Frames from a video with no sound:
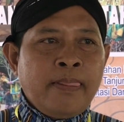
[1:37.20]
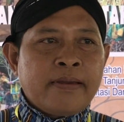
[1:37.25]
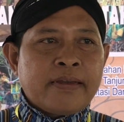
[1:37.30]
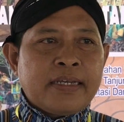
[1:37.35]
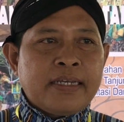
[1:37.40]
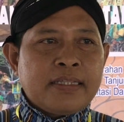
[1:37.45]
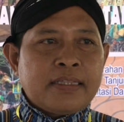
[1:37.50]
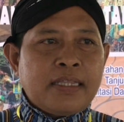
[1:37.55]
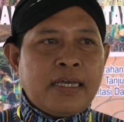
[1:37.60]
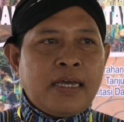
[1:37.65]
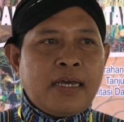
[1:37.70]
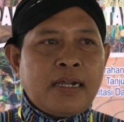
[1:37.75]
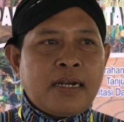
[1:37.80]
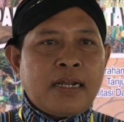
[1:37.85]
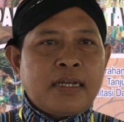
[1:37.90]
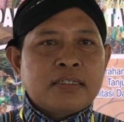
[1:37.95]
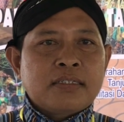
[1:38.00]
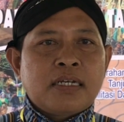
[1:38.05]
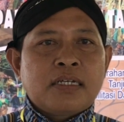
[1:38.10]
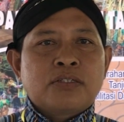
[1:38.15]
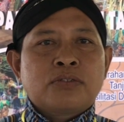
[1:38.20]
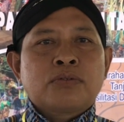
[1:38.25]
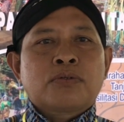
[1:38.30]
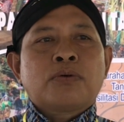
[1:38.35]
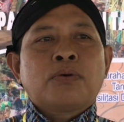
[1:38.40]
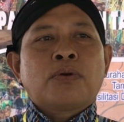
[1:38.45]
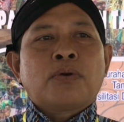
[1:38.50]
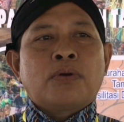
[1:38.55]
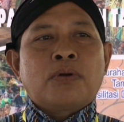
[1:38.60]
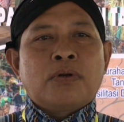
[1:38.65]
kita rasa
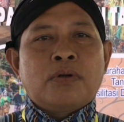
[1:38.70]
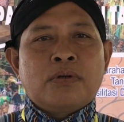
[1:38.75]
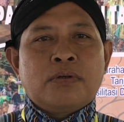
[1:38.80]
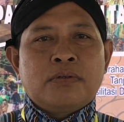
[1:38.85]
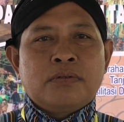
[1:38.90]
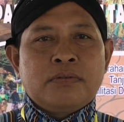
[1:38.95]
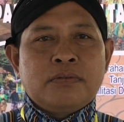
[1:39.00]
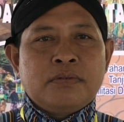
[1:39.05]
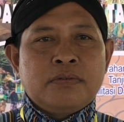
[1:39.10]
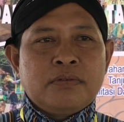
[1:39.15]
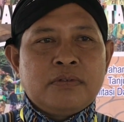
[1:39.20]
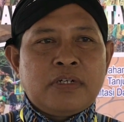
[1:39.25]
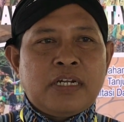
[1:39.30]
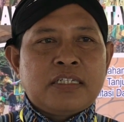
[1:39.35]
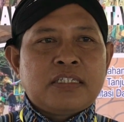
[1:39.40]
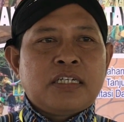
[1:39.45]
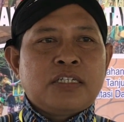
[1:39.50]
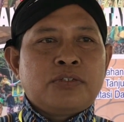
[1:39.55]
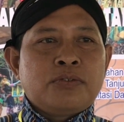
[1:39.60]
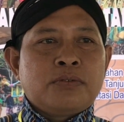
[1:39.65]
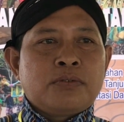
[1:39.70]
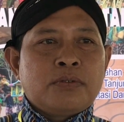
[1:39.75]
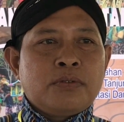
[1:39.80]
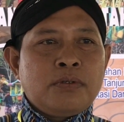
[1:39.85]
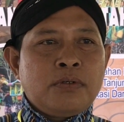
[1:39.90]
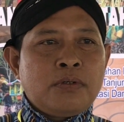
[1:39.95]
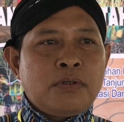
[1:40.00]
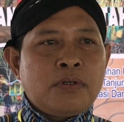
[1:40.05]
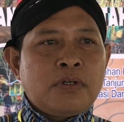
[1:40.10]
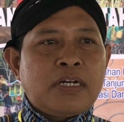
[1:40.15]
syukur rasa
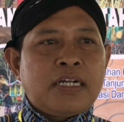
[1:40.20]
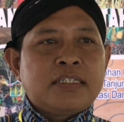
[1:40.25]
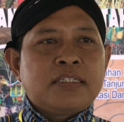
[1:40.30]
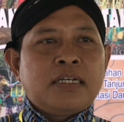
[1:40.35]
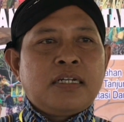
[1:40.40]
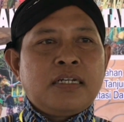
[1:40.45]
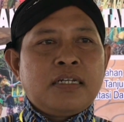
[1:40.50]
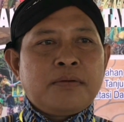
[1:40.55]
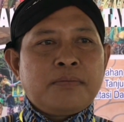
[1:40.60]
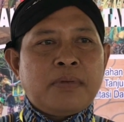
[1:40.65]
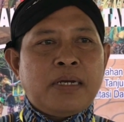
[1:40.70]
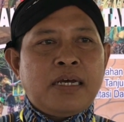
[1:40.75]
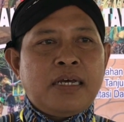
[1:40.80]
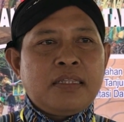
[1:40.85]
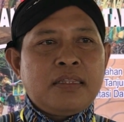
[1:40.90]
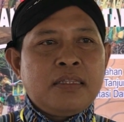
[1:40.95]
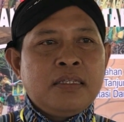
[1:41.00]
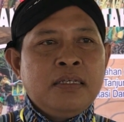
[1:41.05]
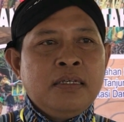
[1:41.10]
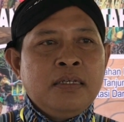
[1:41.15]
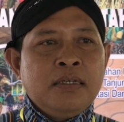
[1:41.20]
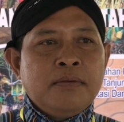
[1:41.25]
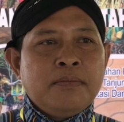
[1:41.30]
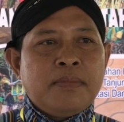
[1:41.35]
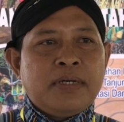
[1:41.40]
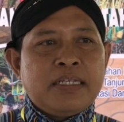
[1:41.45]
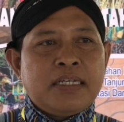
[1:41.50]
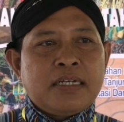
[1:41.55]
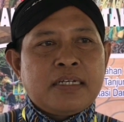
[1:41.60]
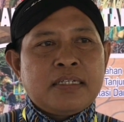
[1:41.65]
syukur rasa nikmat
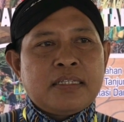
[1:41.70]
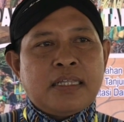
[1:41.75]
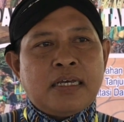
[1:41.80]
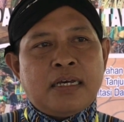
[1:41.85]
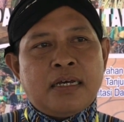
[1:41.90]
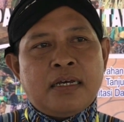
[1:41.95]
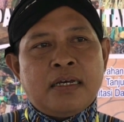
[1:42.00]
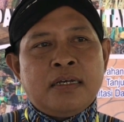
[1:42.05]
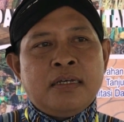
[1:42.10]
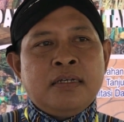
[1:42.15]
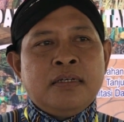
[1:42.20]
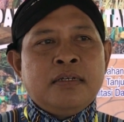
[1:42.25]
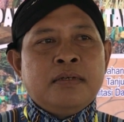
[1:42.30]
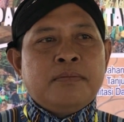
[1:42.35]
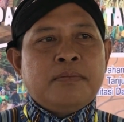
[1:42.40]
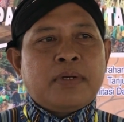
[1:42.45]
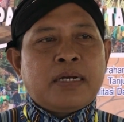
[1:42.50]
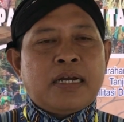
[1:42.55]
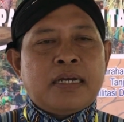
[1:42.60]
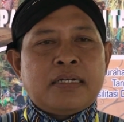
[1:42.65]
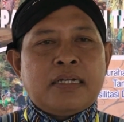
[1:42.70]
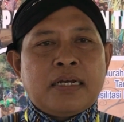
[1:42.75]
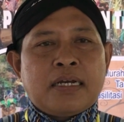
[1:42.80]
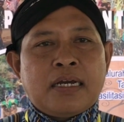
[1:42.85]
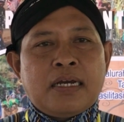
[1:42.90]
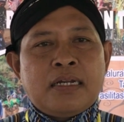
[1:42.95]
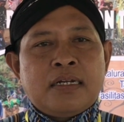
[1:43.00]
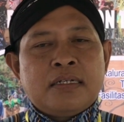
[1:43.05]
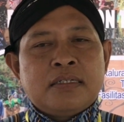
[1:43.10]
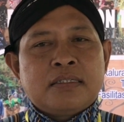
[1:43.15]
makanya kita
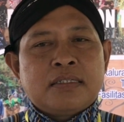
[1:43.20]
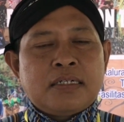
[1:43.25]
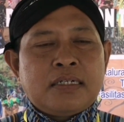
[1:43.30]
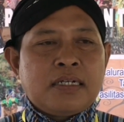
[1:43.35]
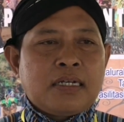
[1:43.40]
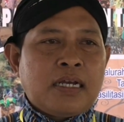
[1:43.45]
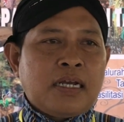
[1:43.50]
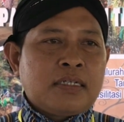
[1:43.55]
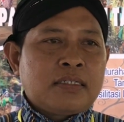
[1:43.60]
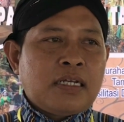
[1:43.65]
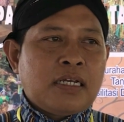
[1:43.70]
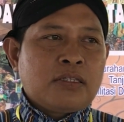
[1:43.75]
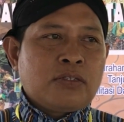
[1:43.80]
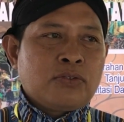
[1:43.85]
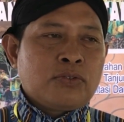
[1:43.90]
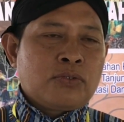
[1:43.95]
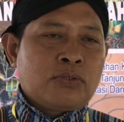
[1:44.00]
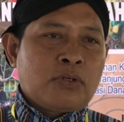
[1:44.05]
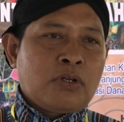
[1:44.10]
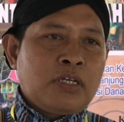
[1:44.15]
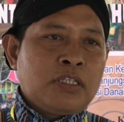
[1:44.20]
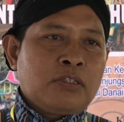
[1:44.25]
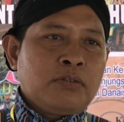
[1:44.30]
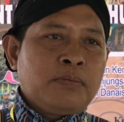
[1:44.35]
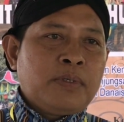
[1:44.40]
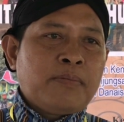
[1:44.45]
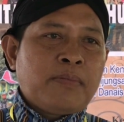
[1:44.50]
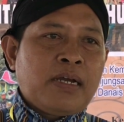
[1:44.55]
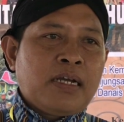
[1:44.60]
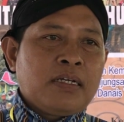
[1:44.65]
mengadakan sedekah satu suro itu
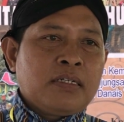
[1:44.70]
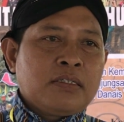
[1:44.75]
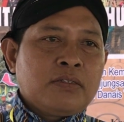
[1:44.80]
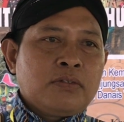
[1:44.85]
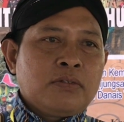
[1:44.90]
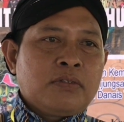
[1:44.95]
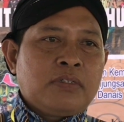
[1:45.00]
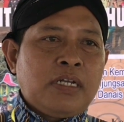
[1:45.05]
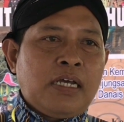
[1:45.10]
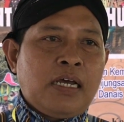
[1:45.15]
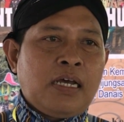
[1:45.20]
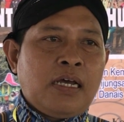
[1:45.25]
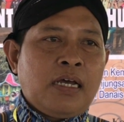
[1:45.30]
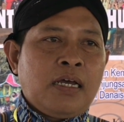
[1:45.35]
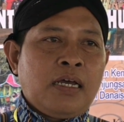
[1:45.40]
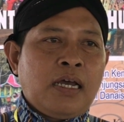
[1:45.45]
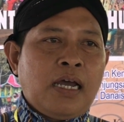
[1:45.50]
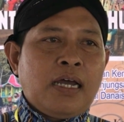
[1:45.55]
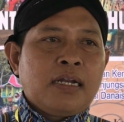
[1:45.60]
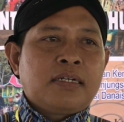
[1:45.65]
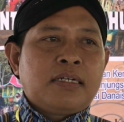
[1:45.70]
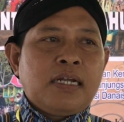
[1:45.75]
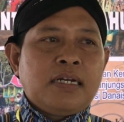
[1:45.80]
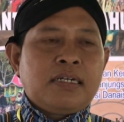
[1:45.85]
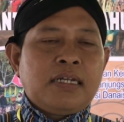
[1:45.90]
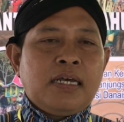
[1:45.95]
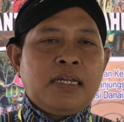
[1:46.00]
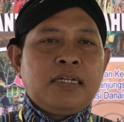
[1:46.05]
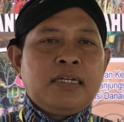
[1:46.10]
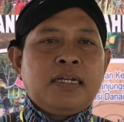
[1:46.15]
memang sudah ada
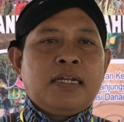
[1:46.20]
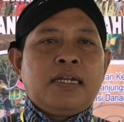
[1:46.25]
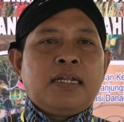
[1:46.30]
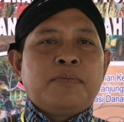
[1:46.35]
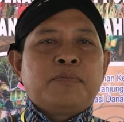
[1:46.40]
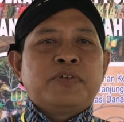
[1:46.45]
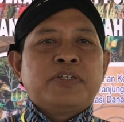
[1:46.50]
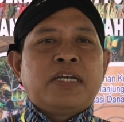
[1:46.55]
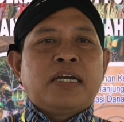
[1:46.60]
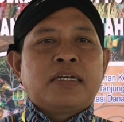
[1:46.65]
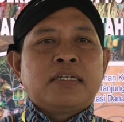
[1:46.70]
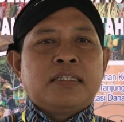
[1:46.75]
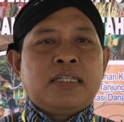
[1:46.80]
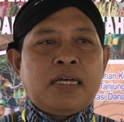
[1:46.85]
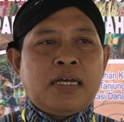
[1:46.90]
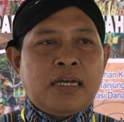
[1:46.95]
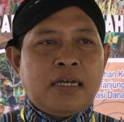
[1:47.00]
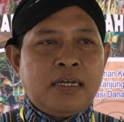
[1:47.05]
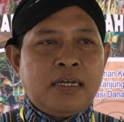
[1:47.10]
dari nilai punya kita